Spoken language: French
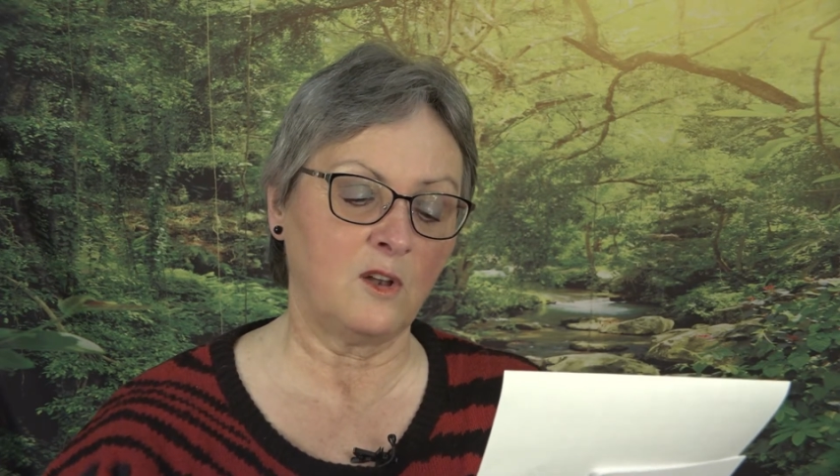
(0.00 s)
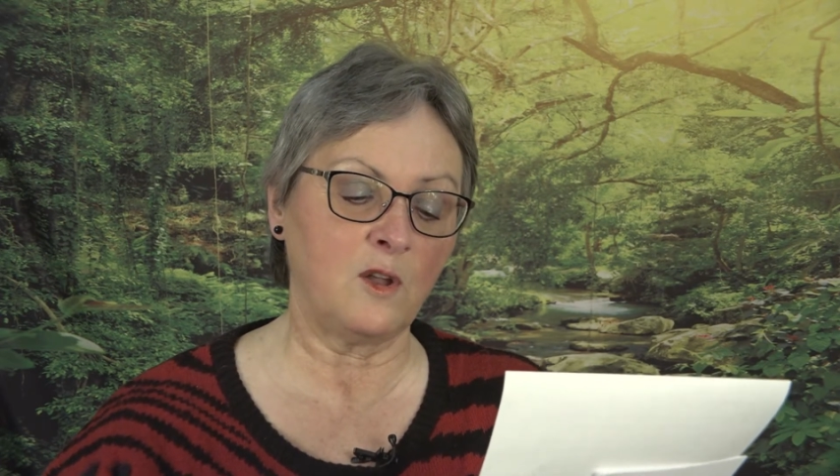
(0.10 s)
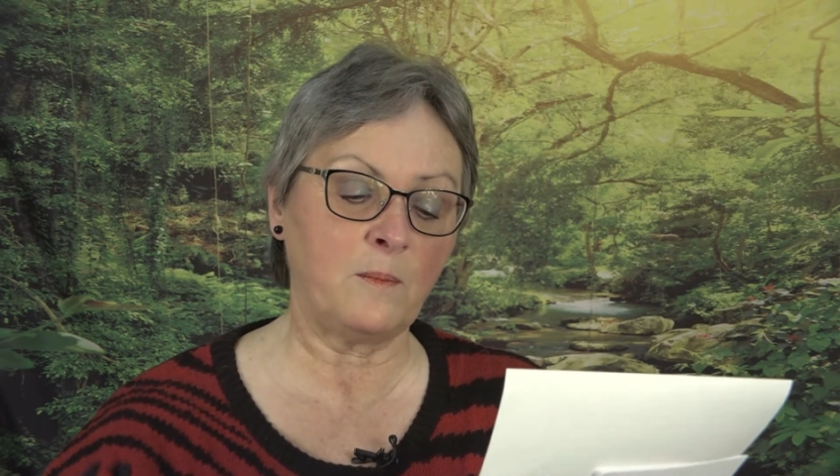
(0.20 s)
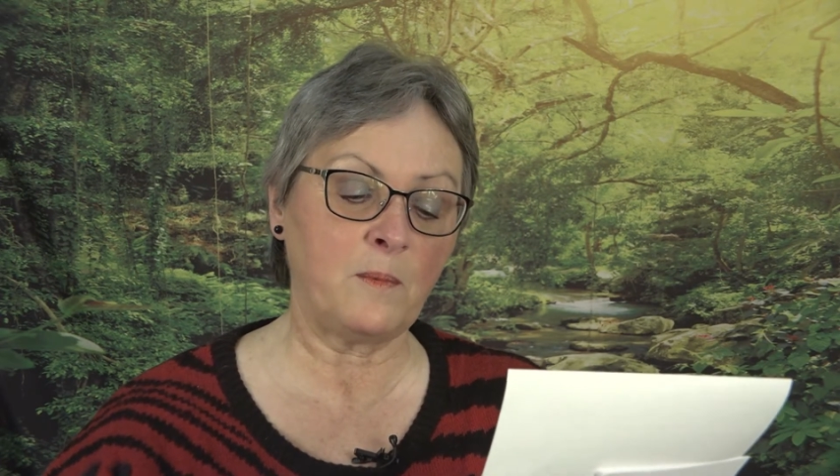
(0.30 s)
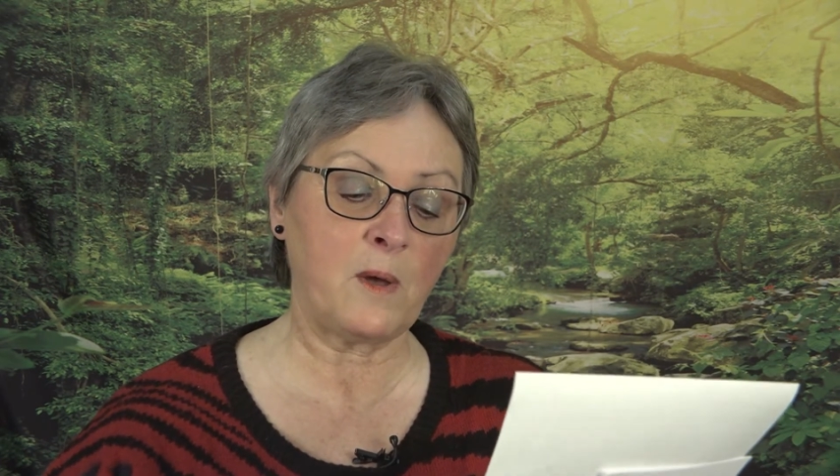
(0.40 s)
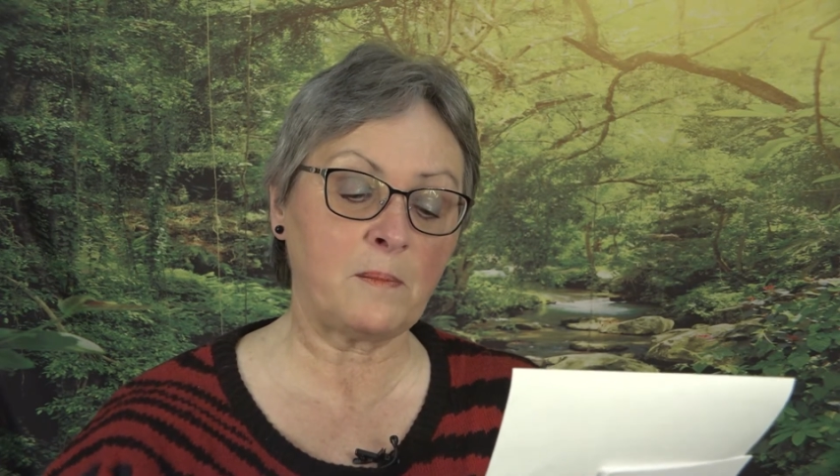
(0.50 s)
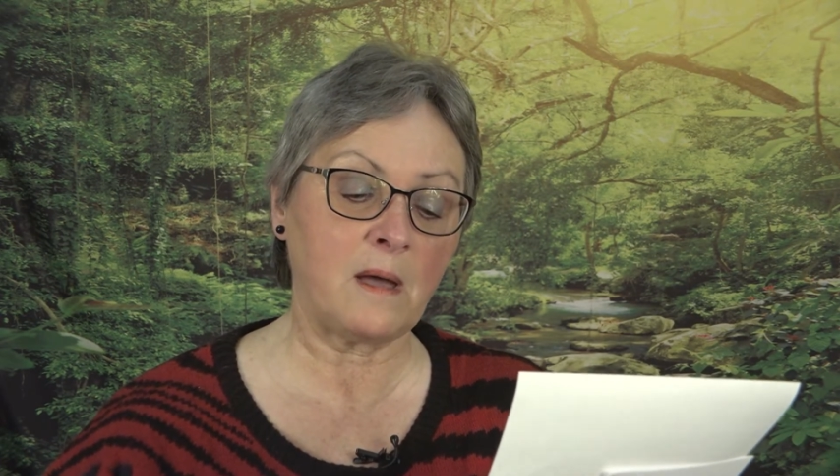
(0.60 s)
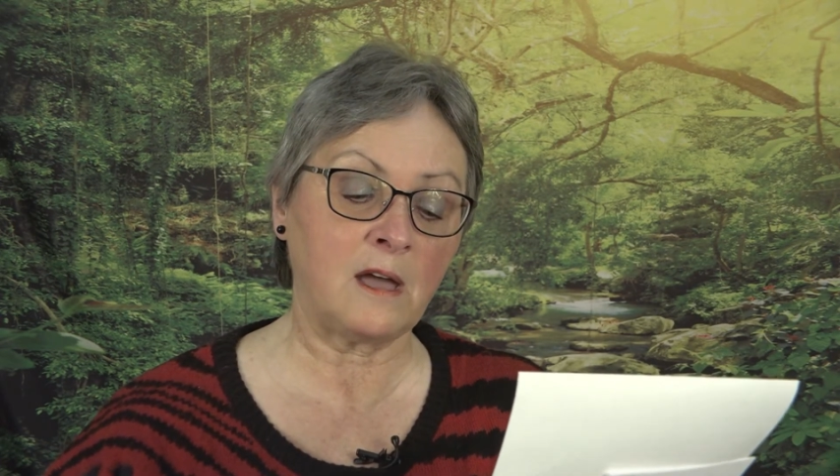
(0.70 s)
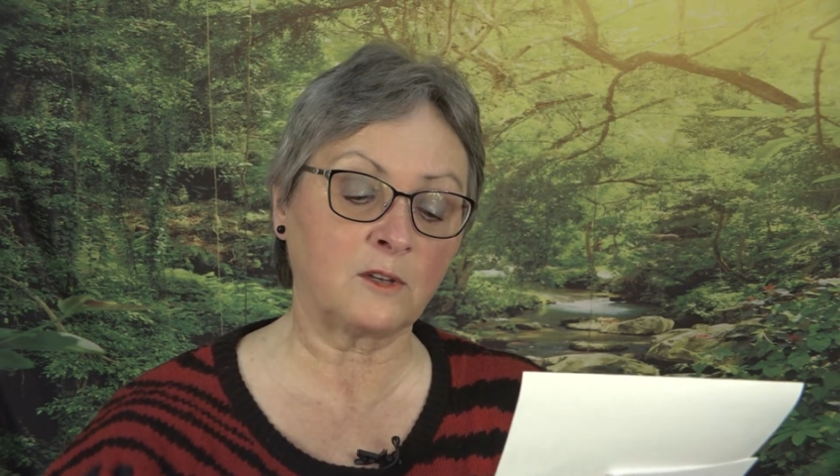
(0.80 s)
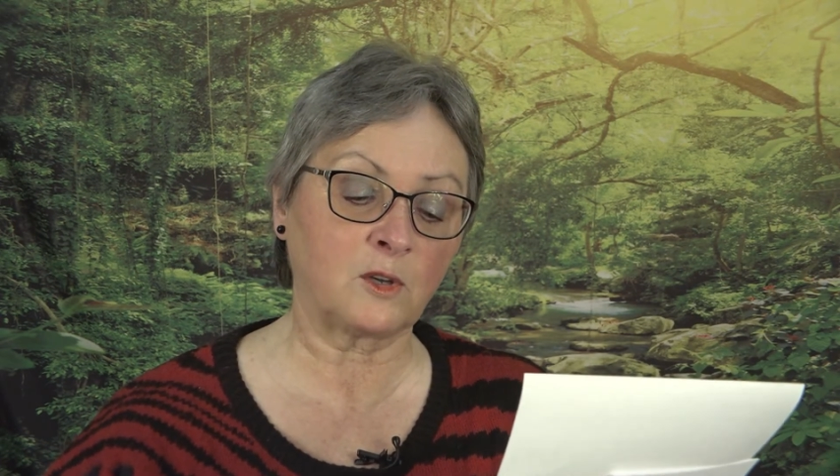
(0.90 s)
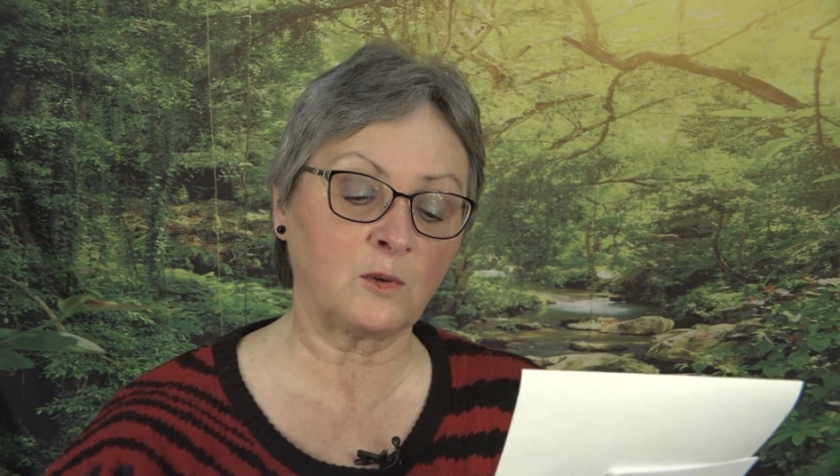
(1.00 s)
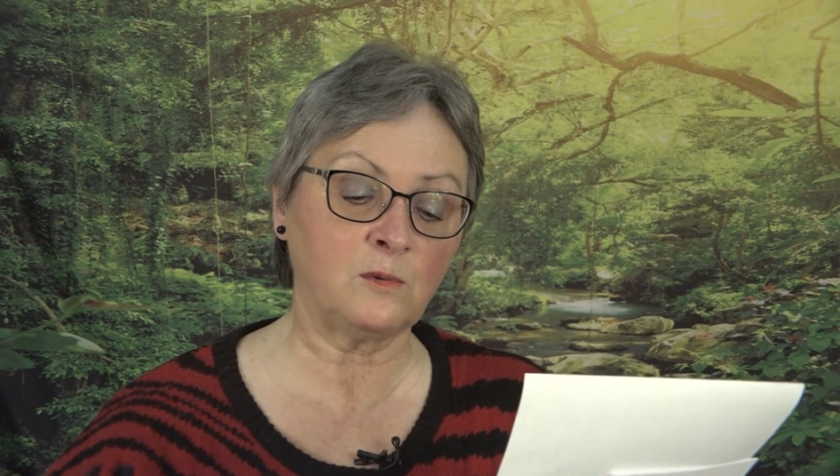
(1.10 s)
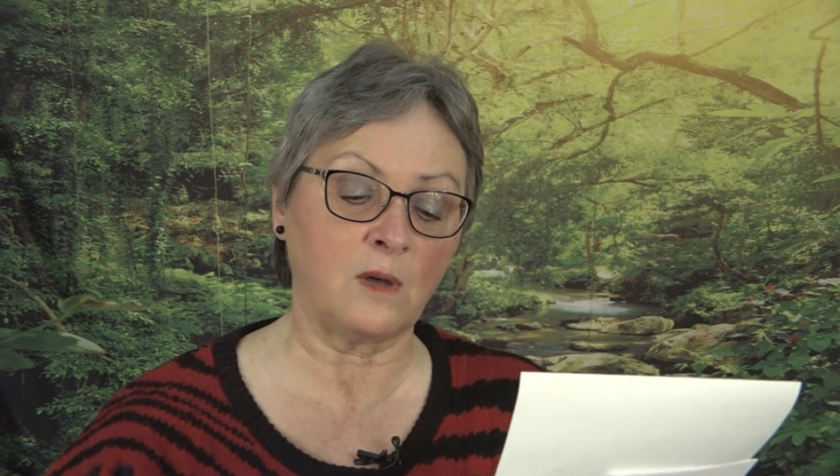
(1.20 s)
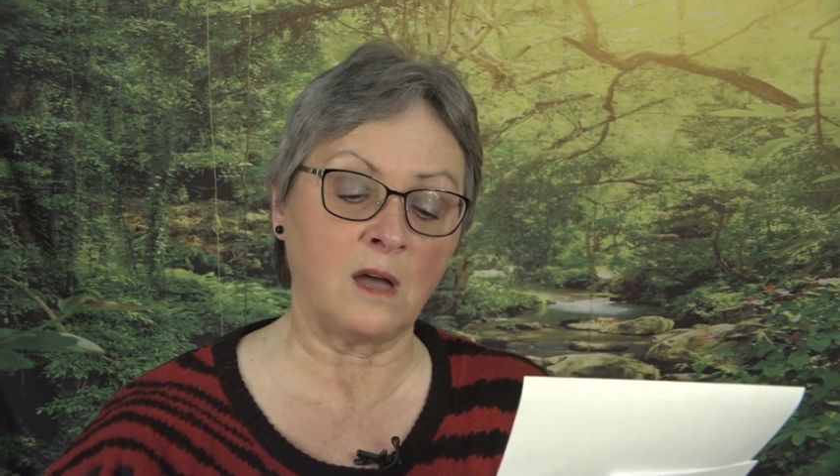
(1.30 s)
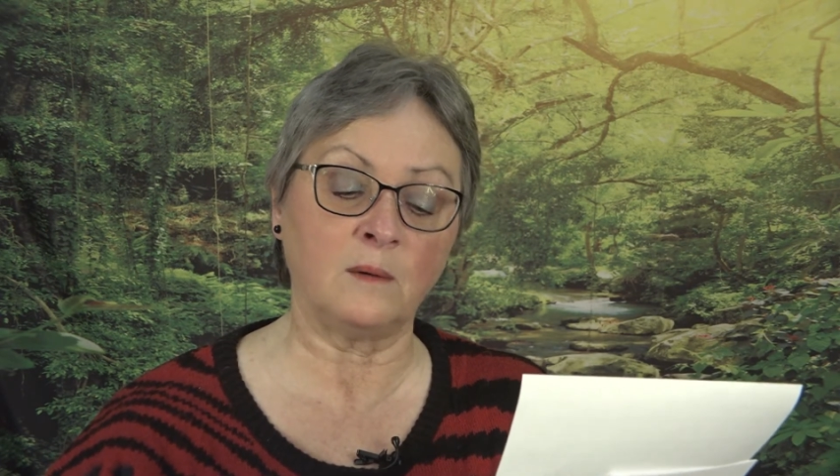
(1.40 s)
le peuple a
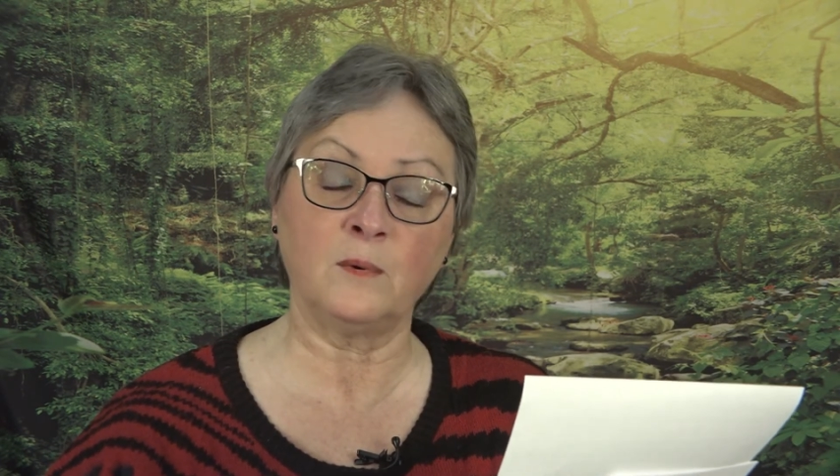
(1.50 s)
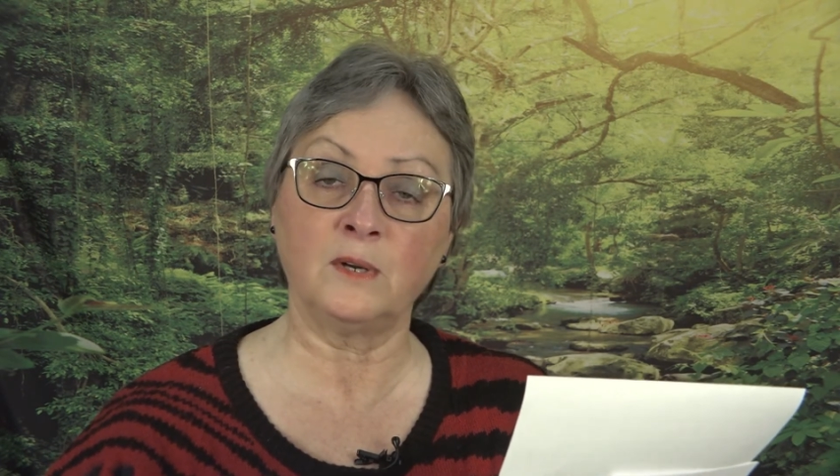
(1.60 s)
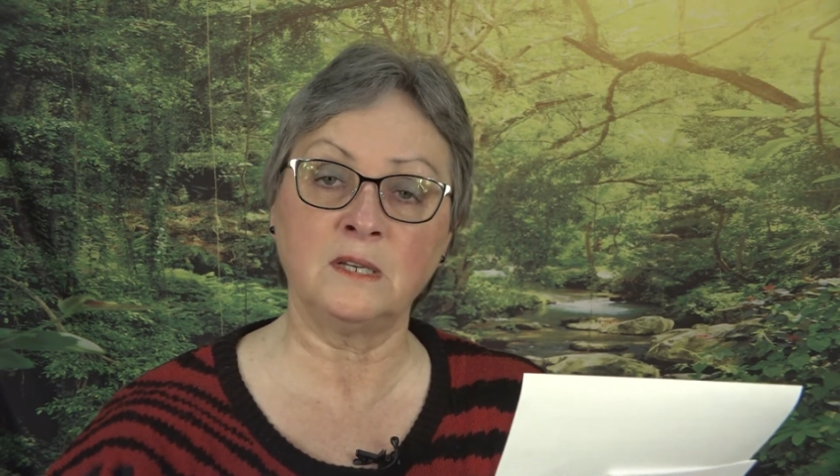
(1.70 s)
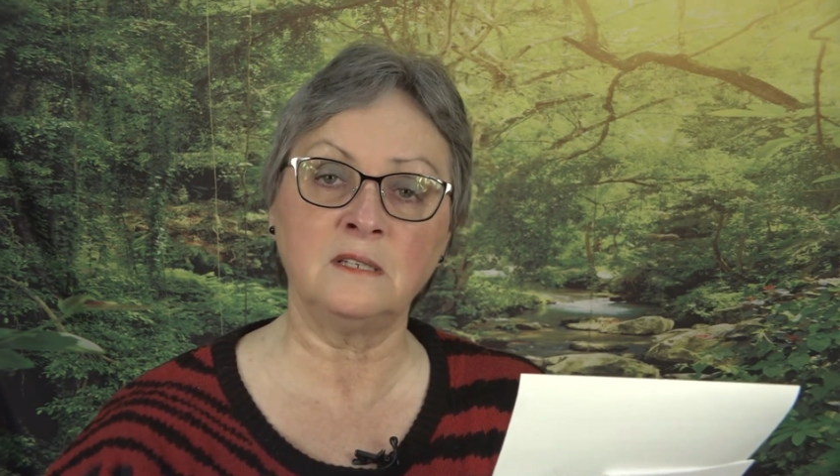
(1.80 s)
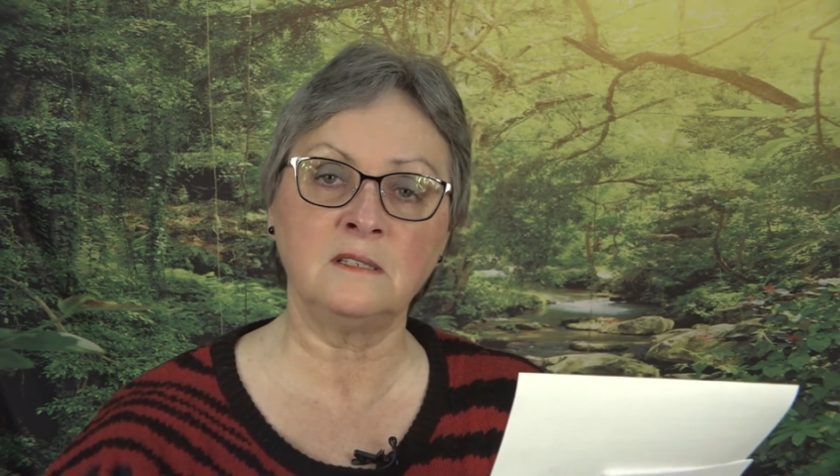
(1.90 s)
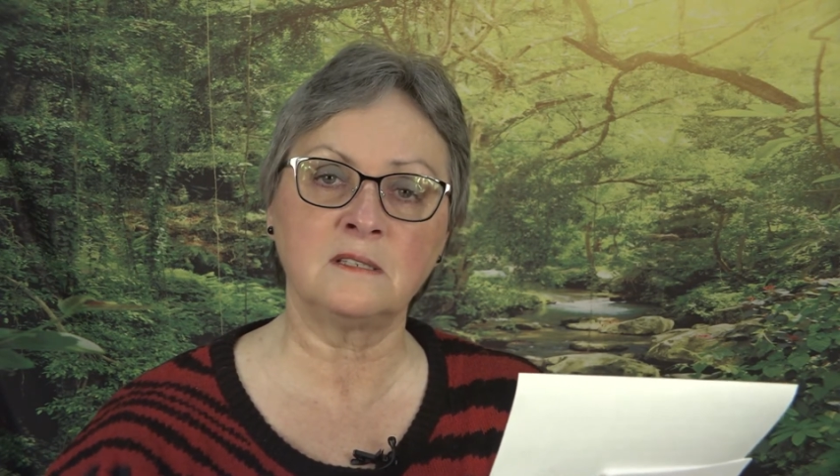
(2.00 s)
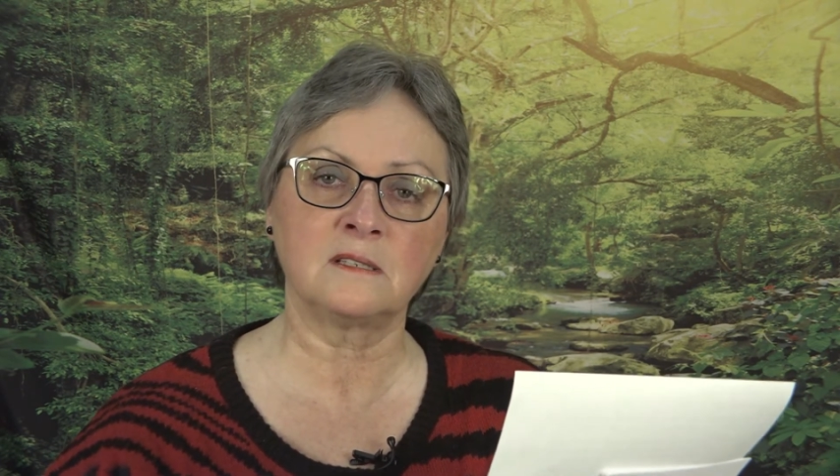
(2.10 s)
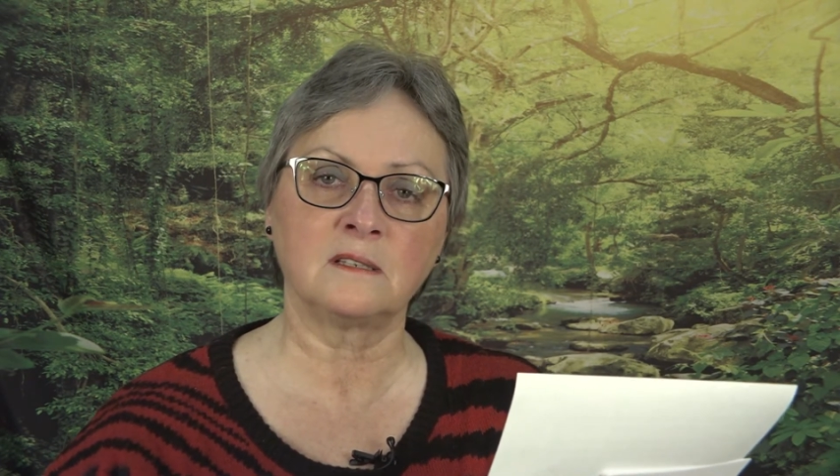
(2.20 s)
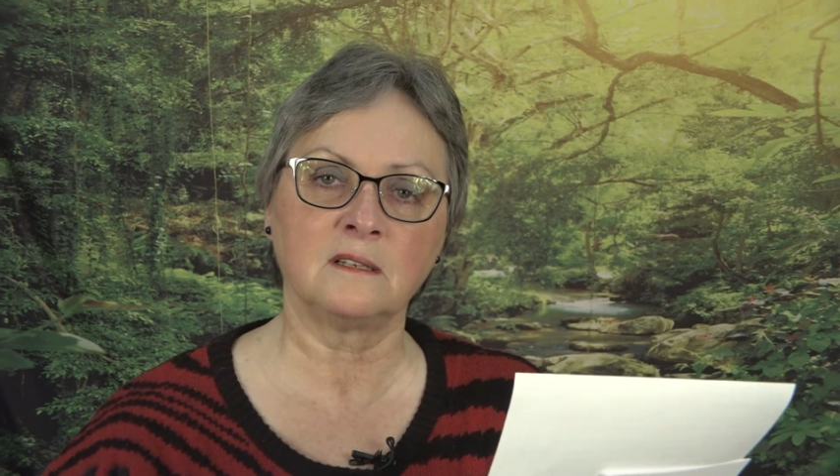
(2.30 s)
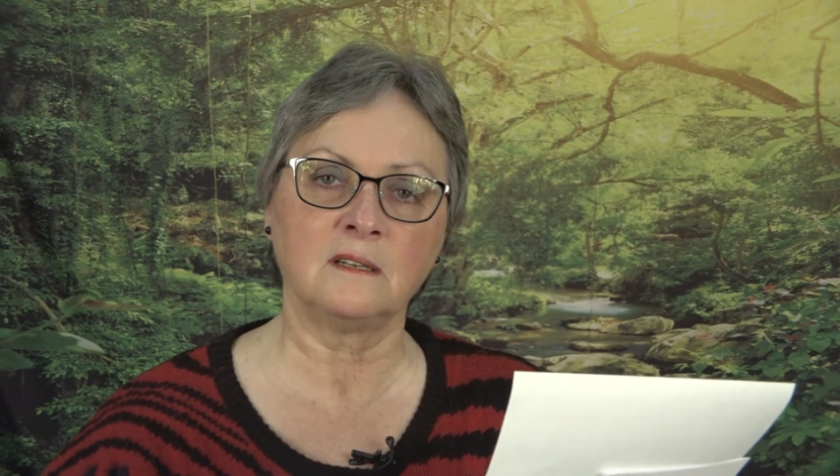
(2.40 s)
cru en Moïse